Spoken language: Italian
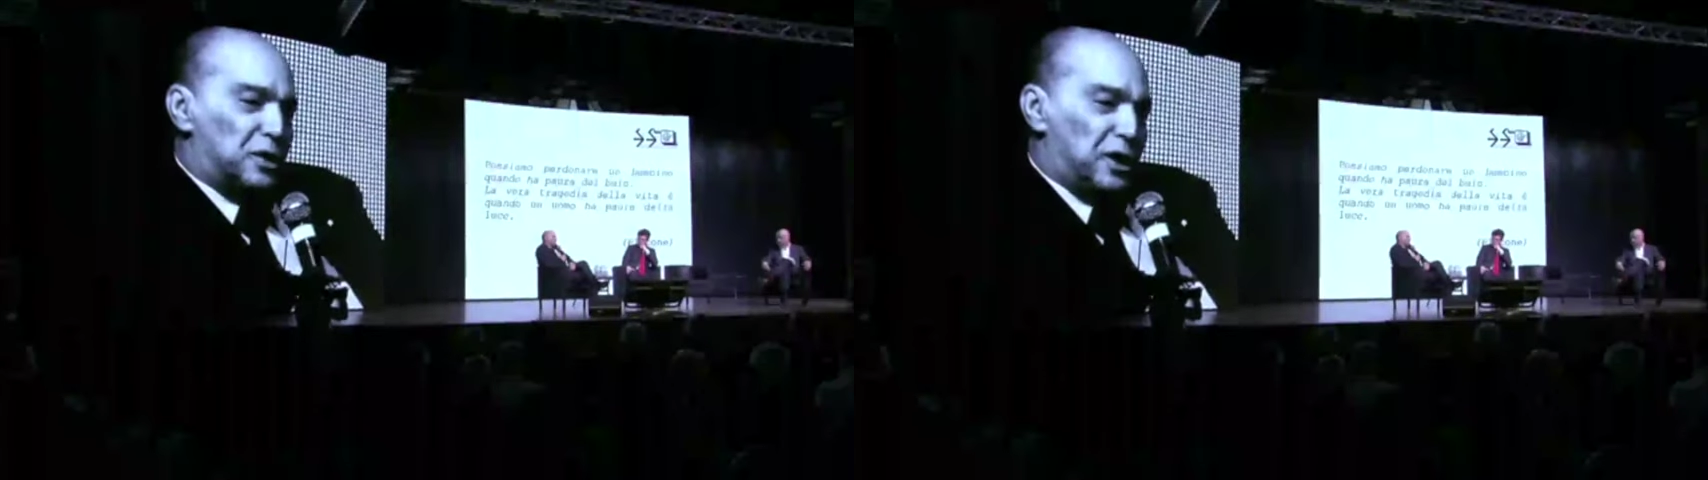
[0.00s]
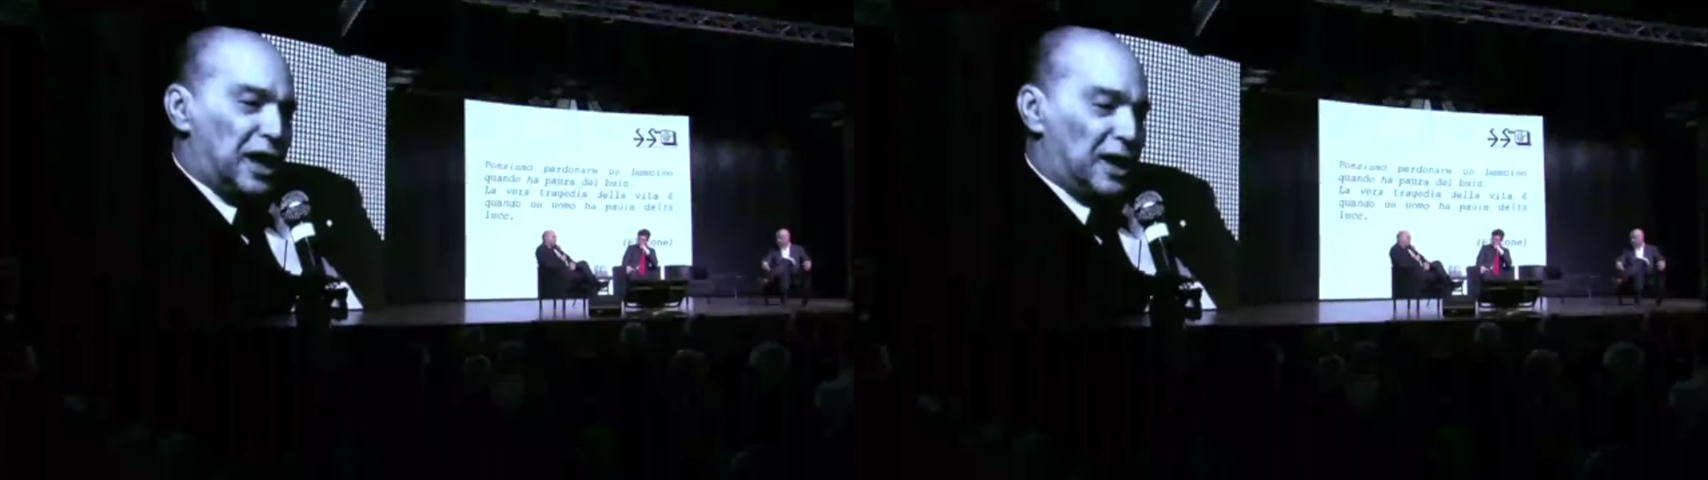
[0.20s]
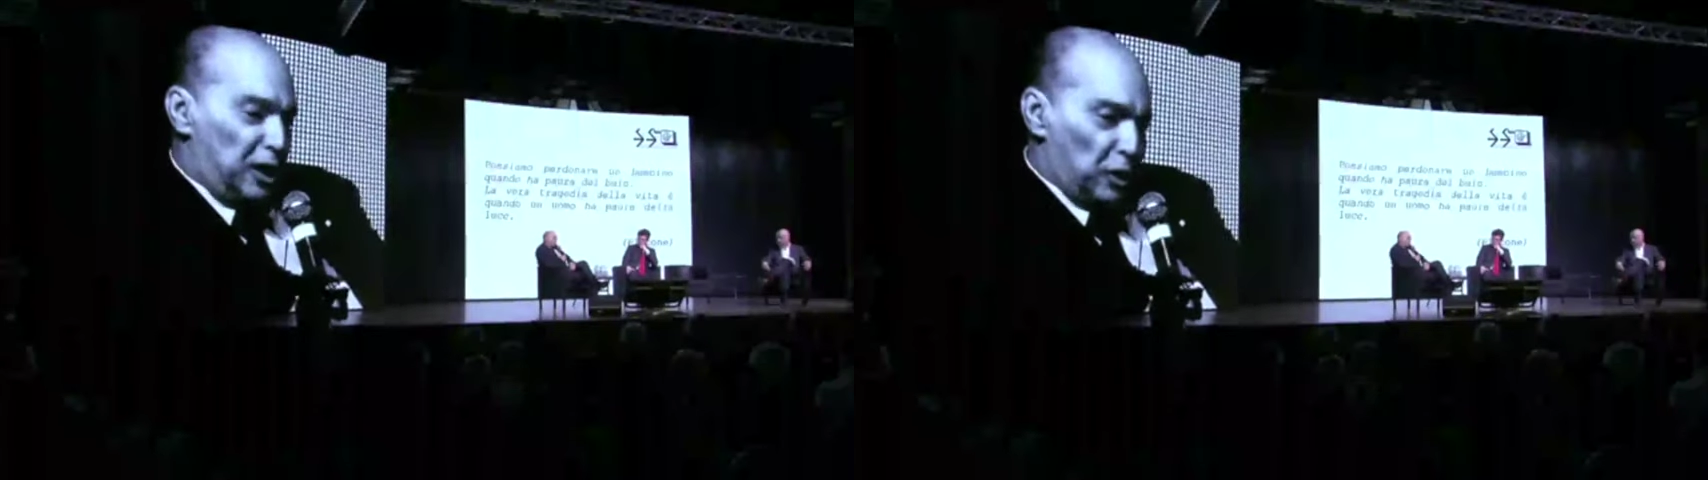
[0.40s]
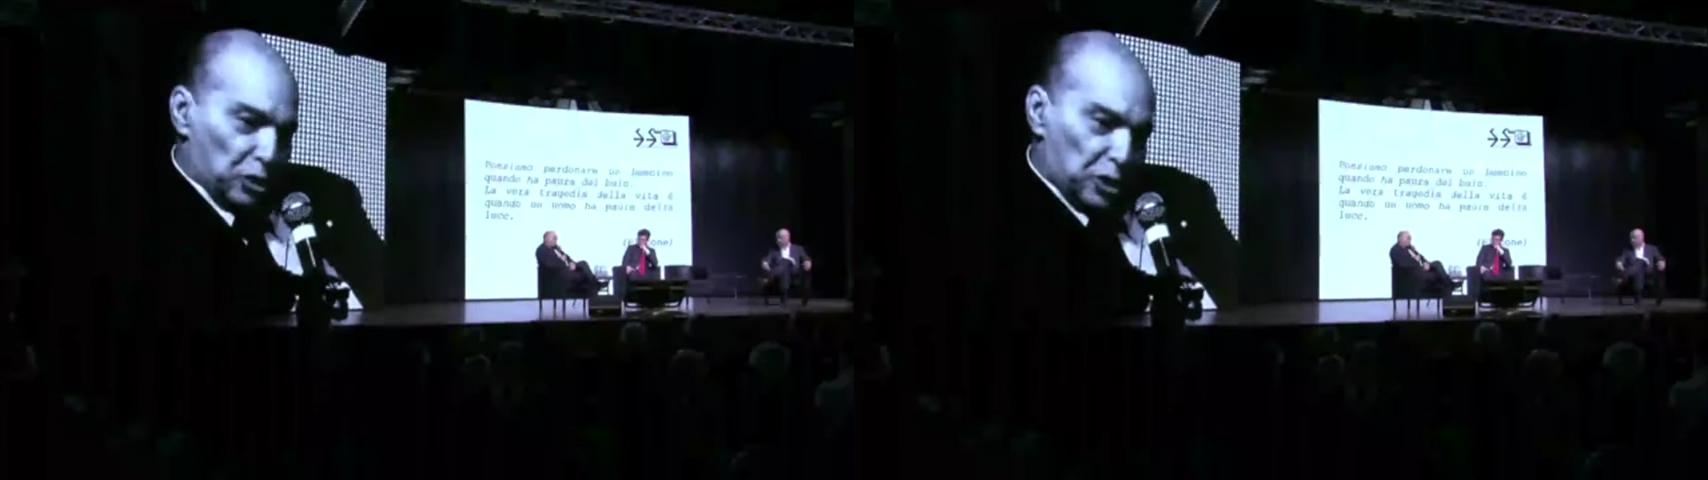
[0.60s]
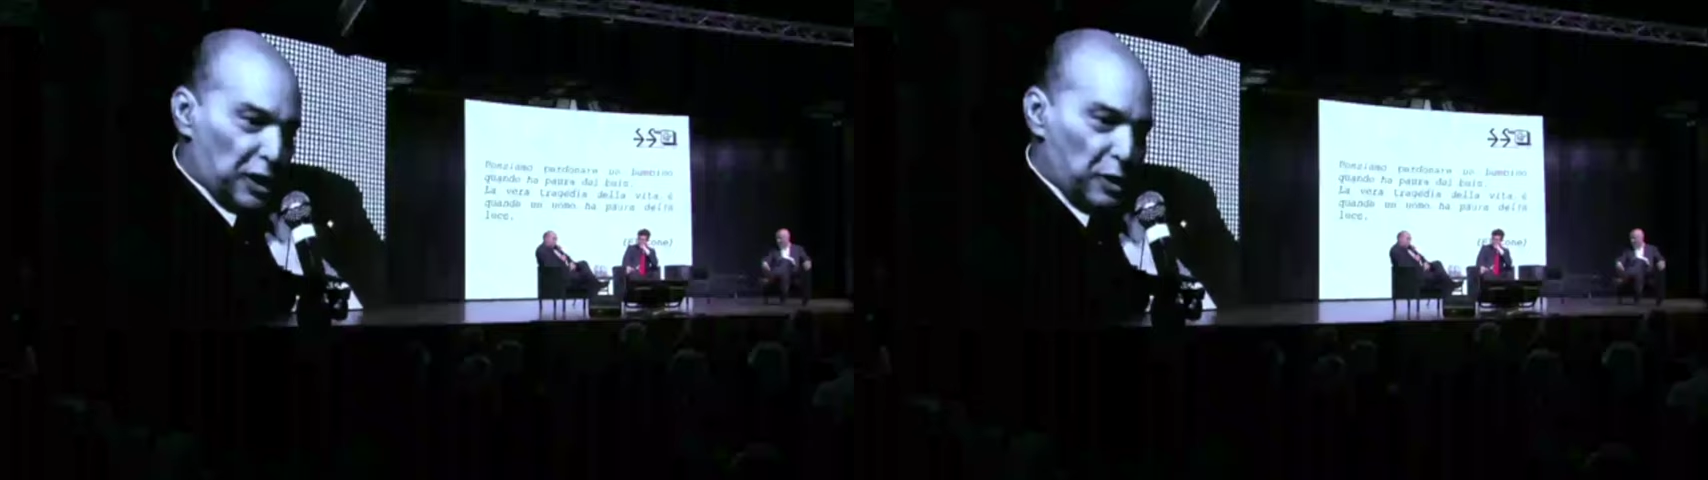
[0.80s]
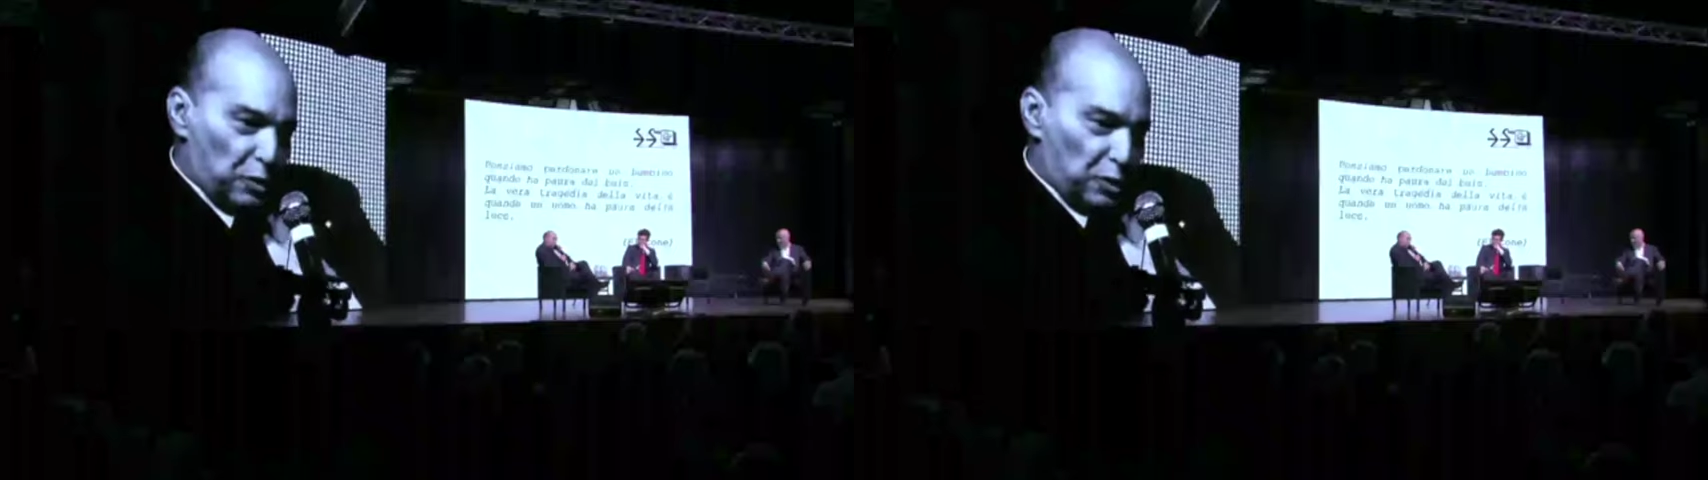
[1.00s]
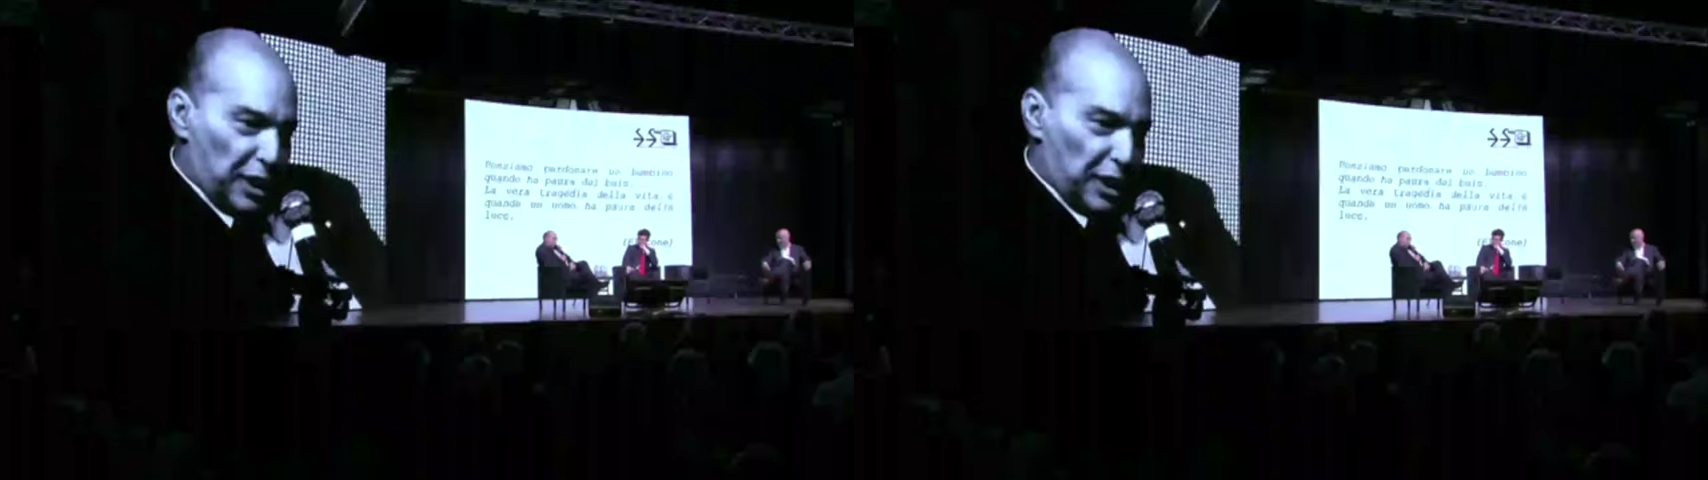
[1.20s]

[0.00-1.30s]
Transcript: alle nostre cure.